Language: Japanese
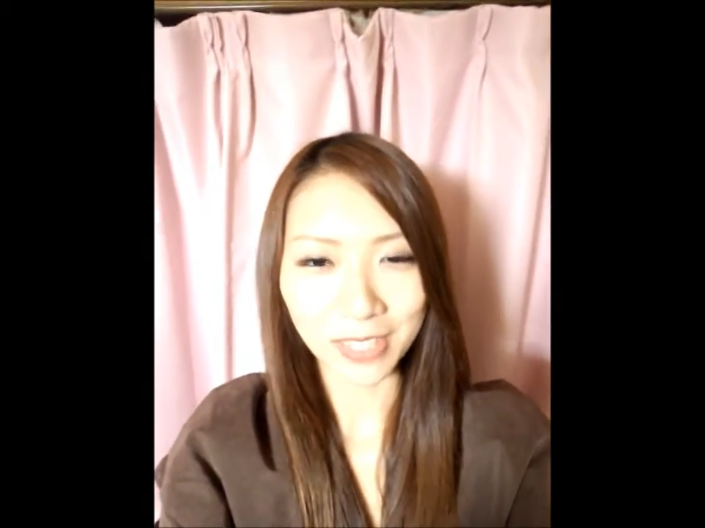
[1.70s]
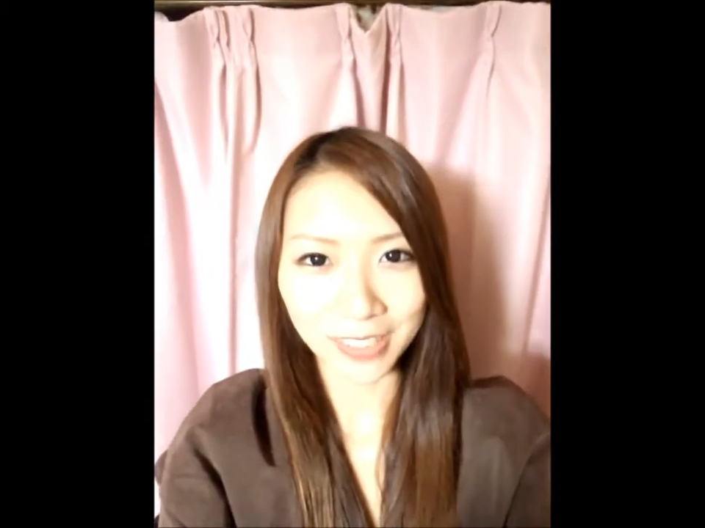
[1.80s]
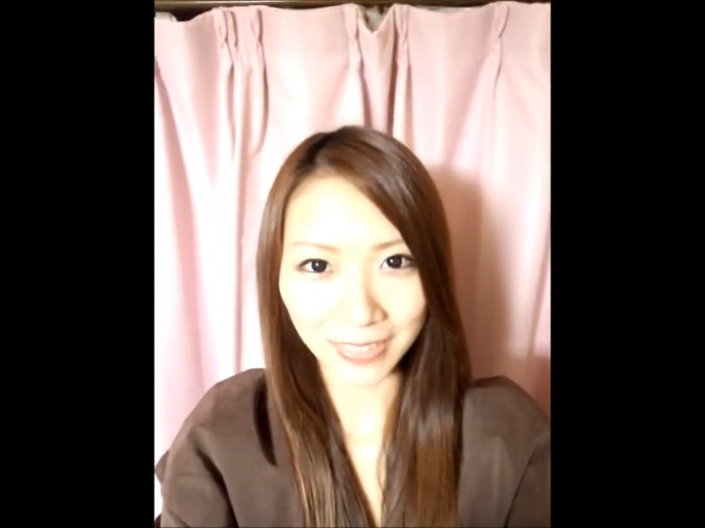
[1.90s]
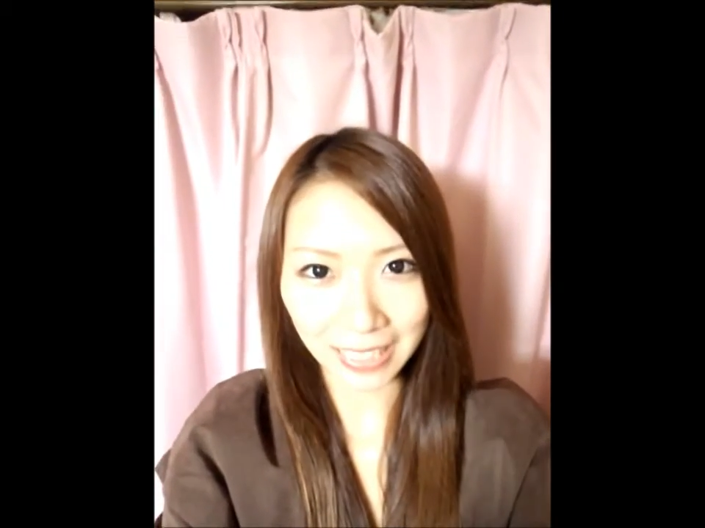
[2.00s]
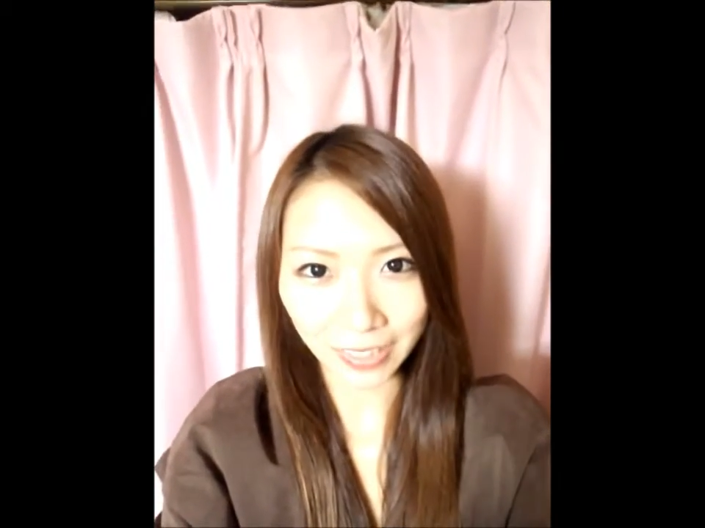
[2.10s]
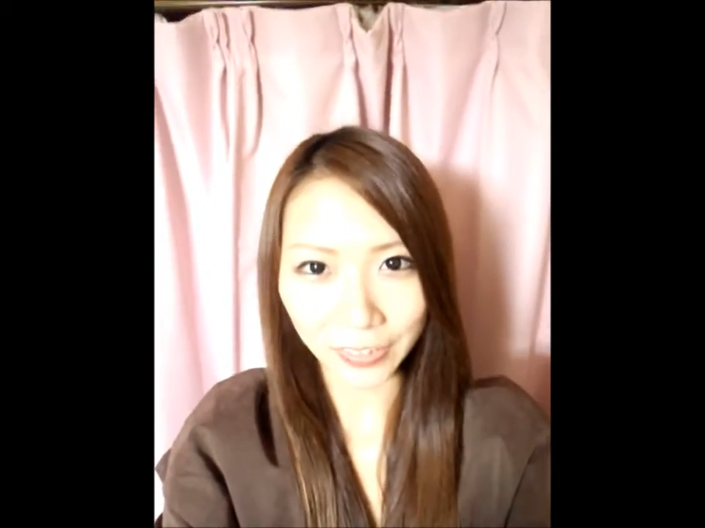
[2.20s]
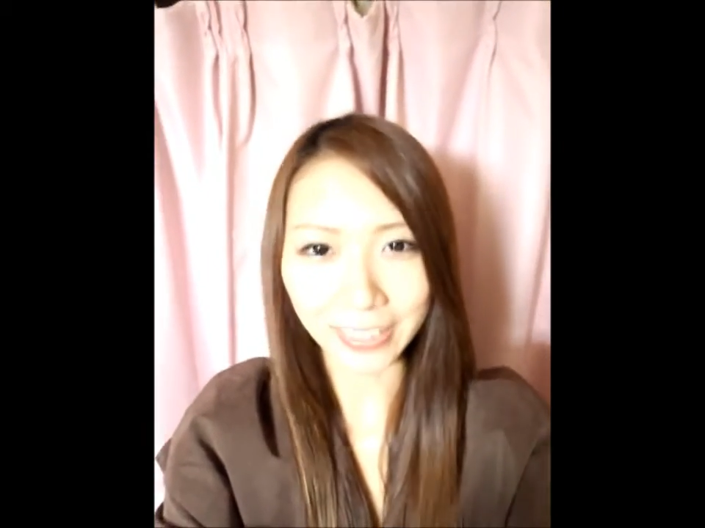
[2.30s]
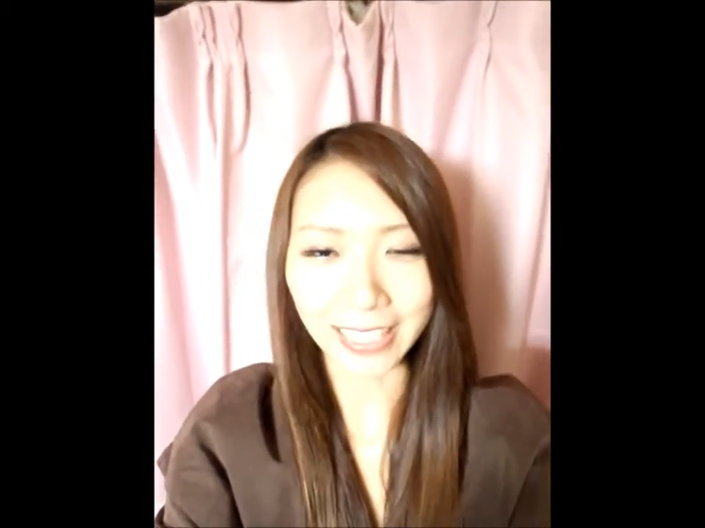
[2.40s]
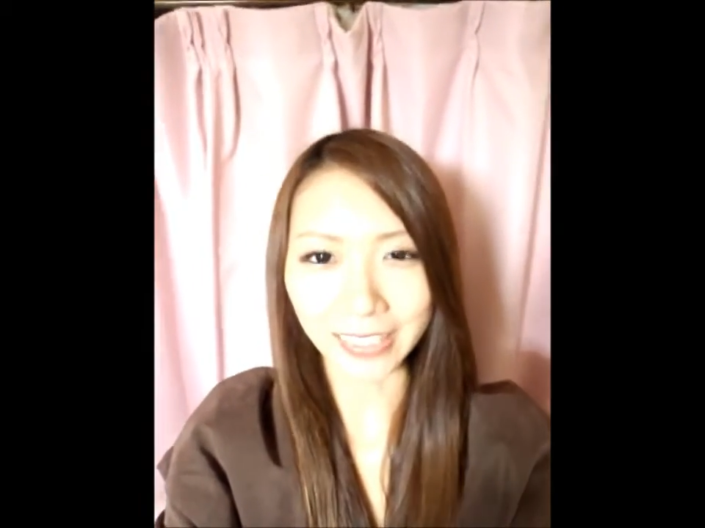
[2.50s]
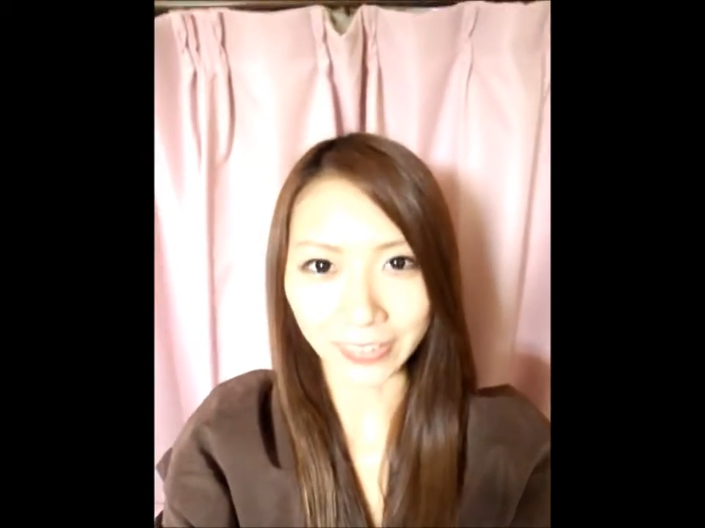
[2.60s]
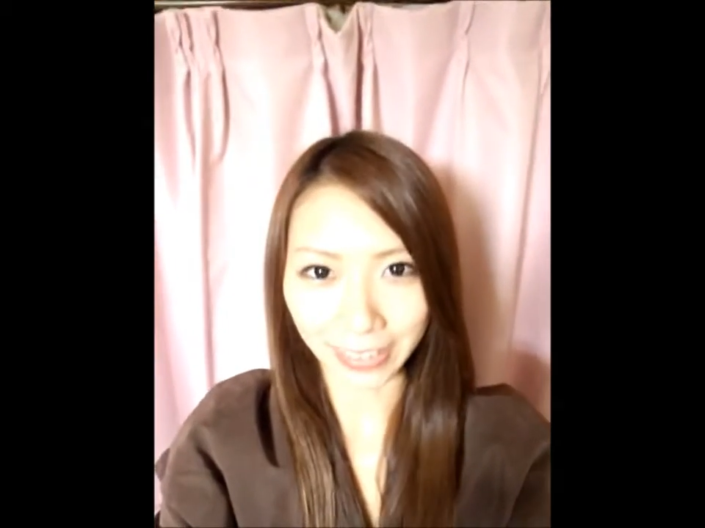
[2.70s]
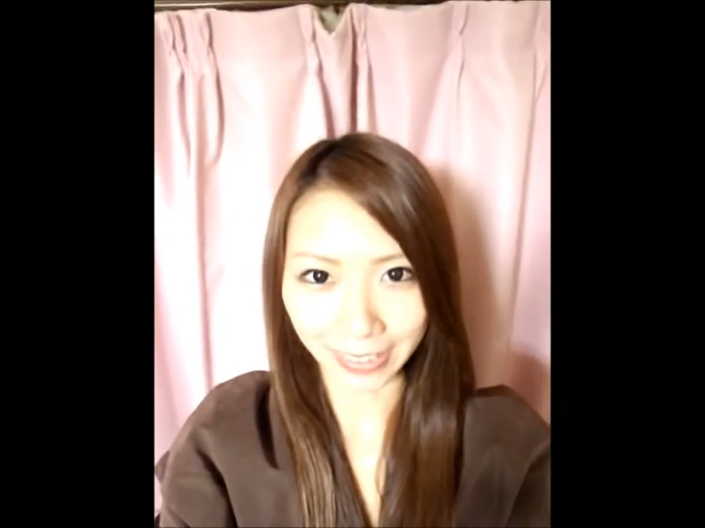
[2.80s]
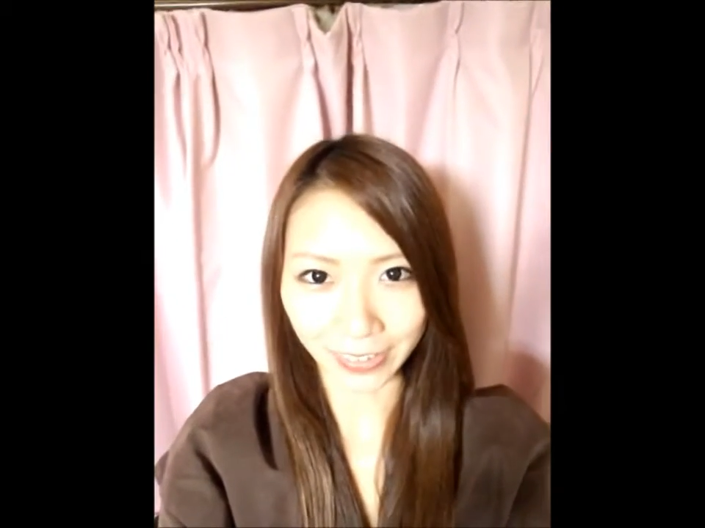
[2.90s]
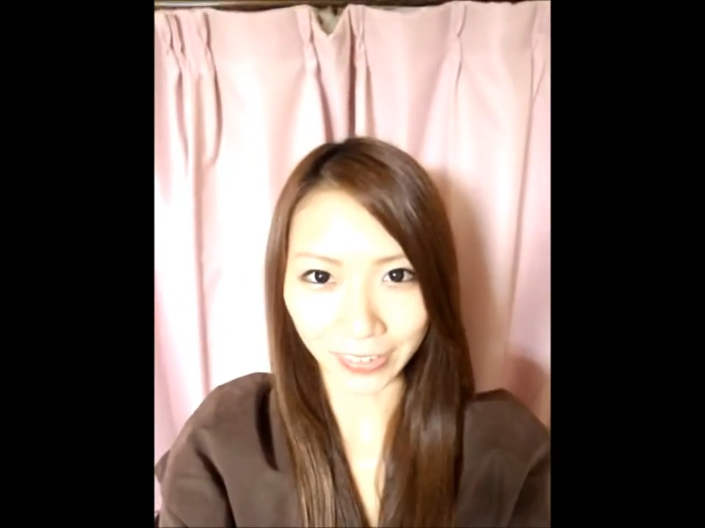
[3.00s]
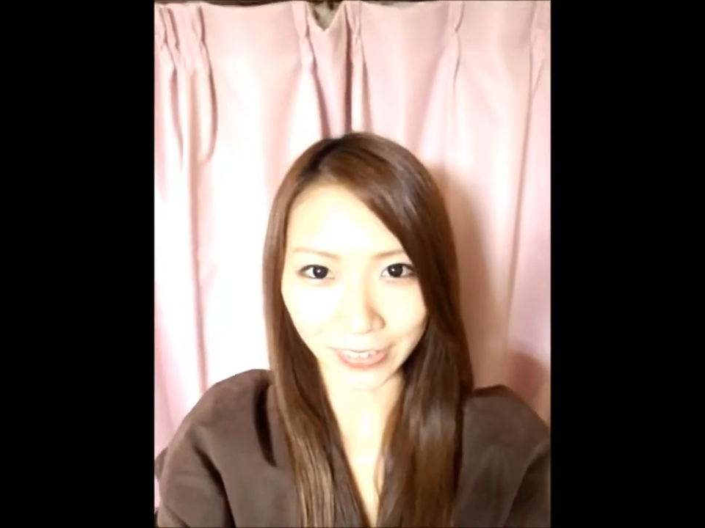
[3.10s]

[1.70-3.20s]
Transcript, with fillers: こんばんは、北海道担